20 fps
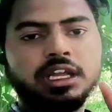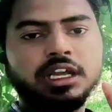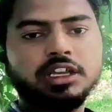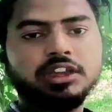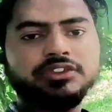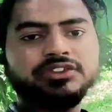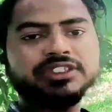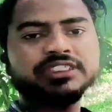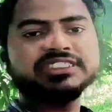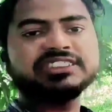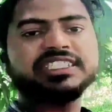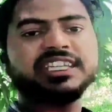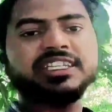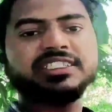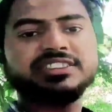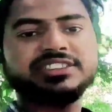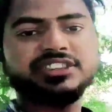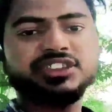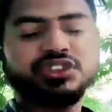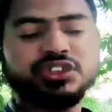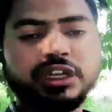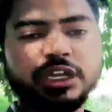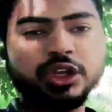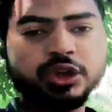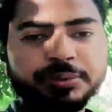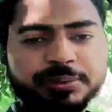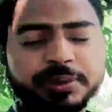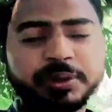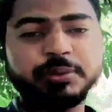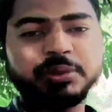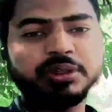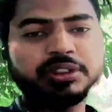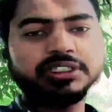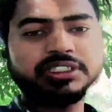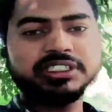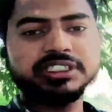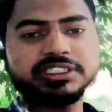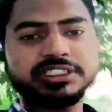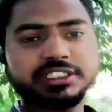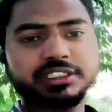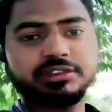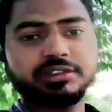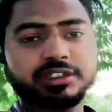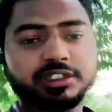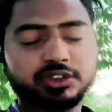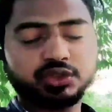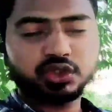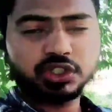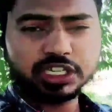हेलो फ्रेंड्स कैसे हो आई होप कि बहुत ही अच्छे होंगे